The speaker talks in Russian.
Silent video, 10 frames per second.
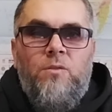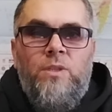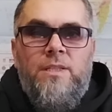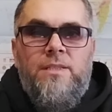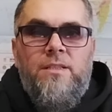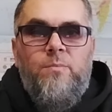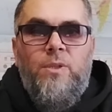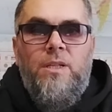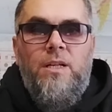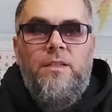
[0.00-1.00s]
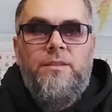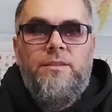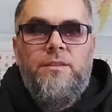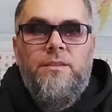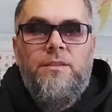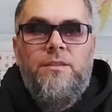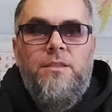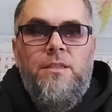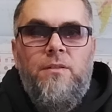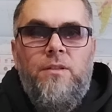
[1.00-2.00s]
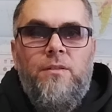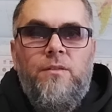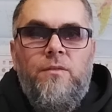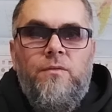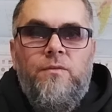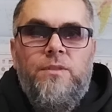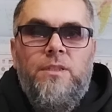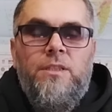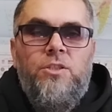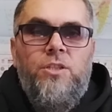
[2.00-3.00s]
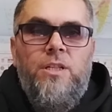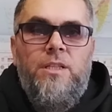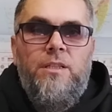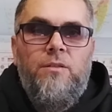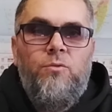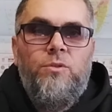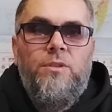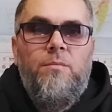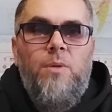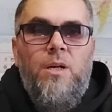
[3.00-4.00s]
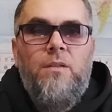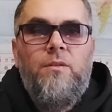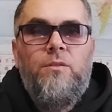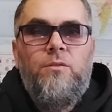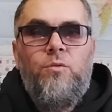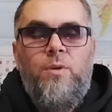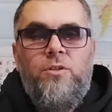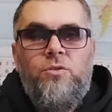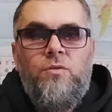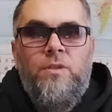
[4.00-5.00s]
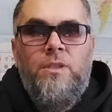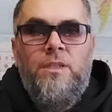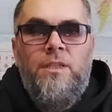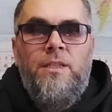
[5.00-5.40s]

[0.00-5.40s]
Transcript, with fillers: у нас располагались деревья в соотношении от малого до большого.